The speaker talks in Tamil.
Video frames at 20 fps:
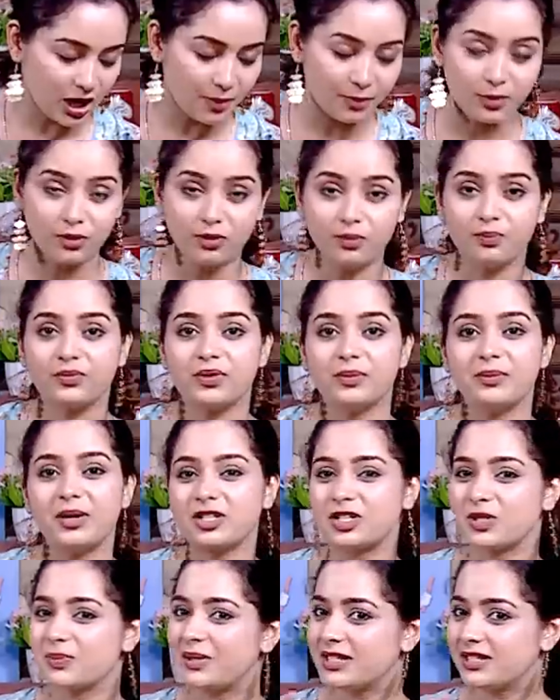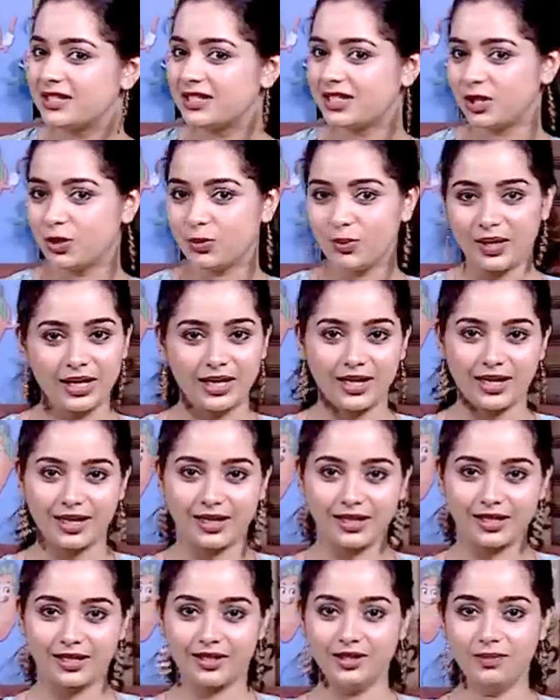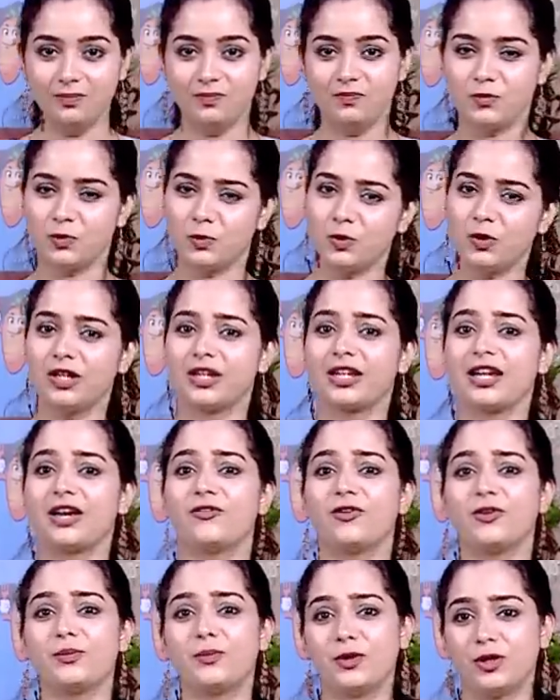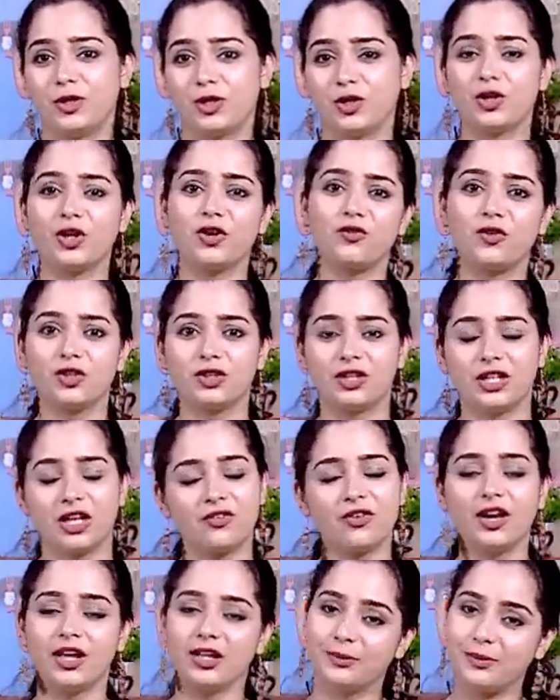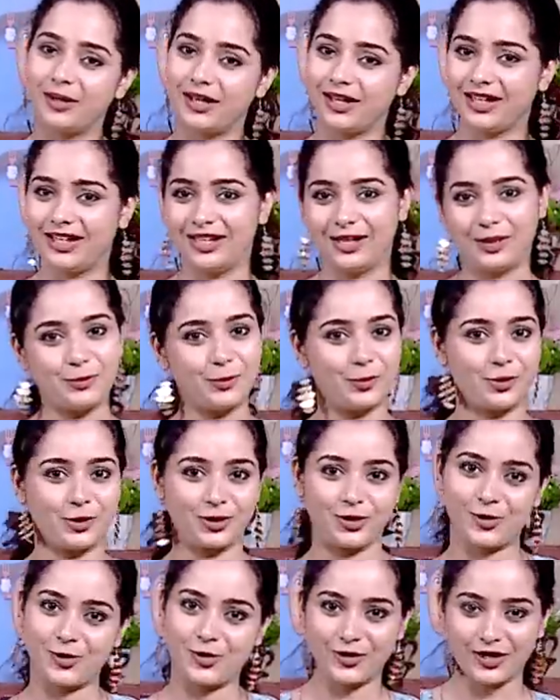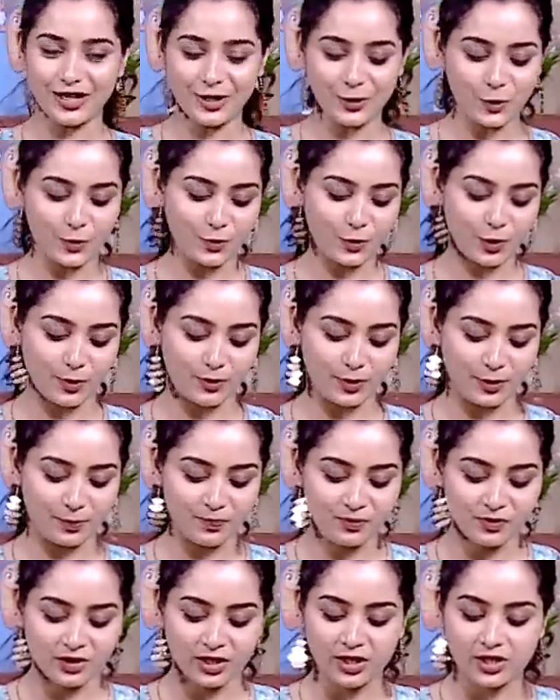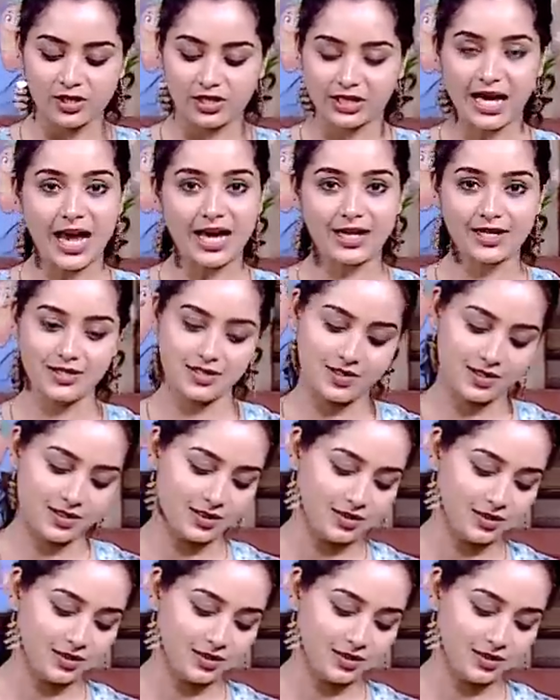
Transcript: அப்புறம் மெஷர்மெண்ட்ஸ் எதுவுமே இல்லை இதுக்கு உங்களுக்கு எவ்வளோ பிடிக்கும் எவ்வளோ தேவை அந்த மாதிரி நீங்கள் போட்டுக்கோங்க ஓகே நோ ப்ராப்ளம் கேரட்ஸ்